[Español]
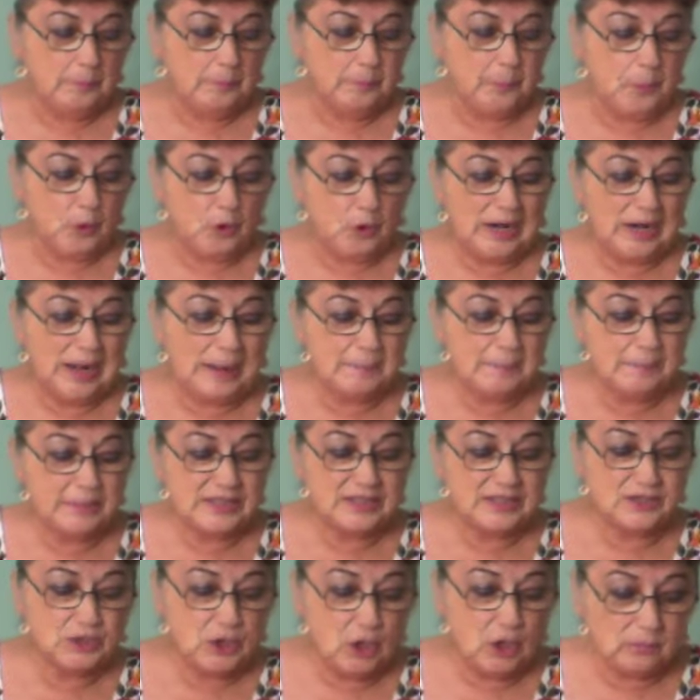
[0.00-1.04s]
Por la
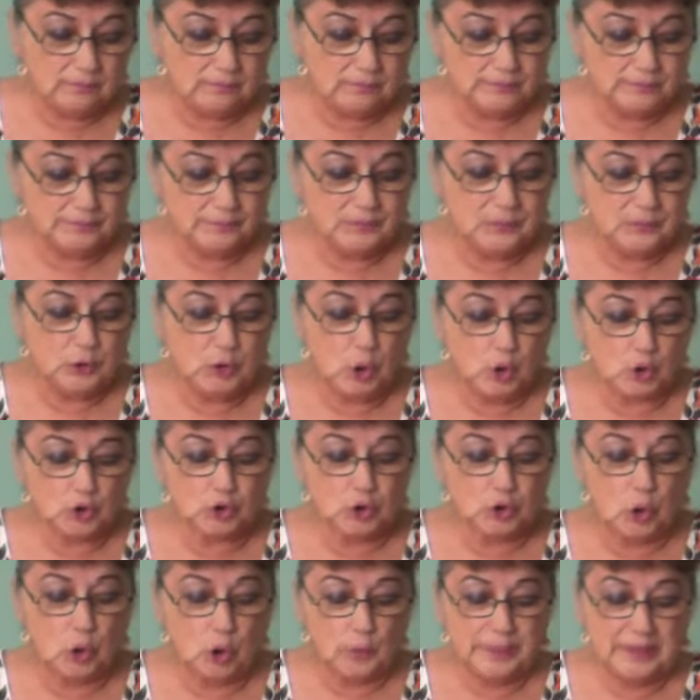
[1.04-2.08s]
ambición,
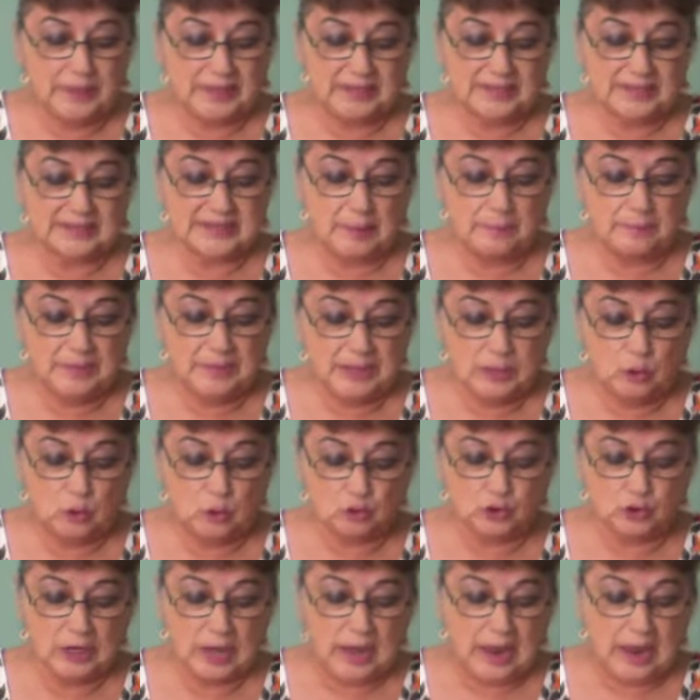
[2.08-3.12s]
dos jóvenes
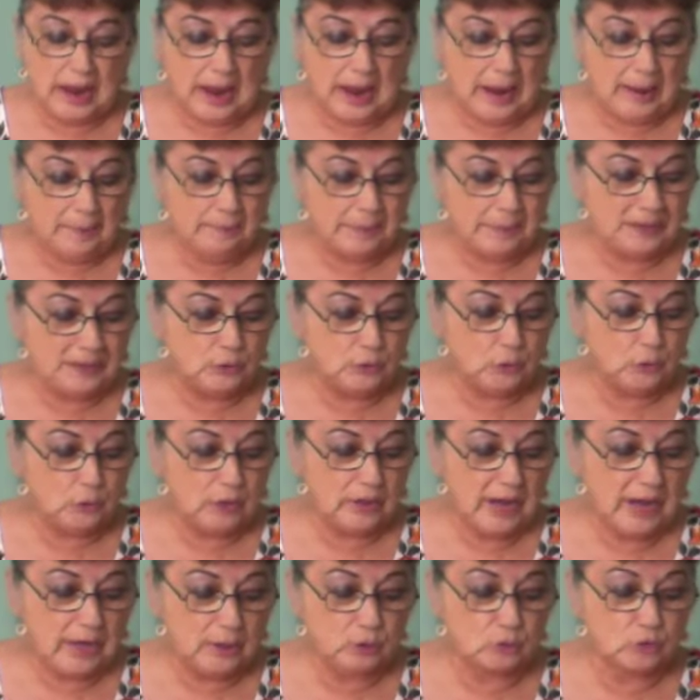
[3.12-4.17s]
amigos
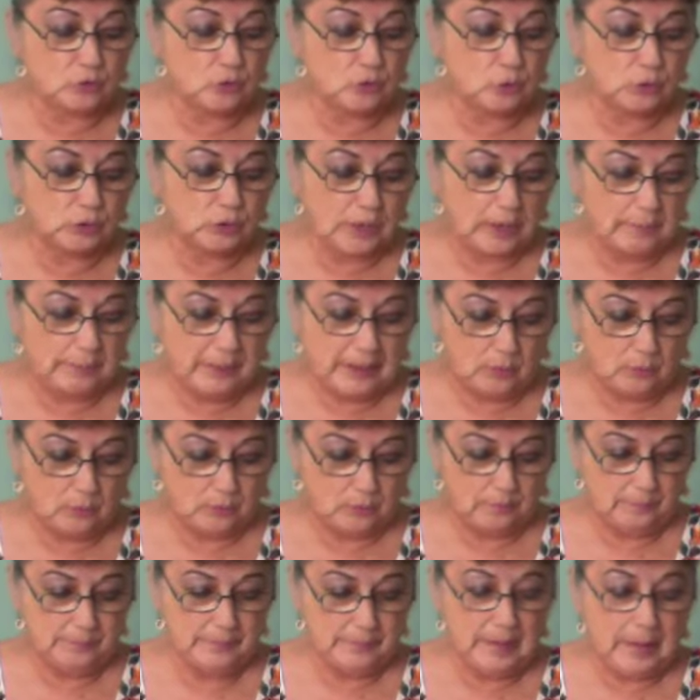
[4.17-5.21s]
abandonaron su trabajo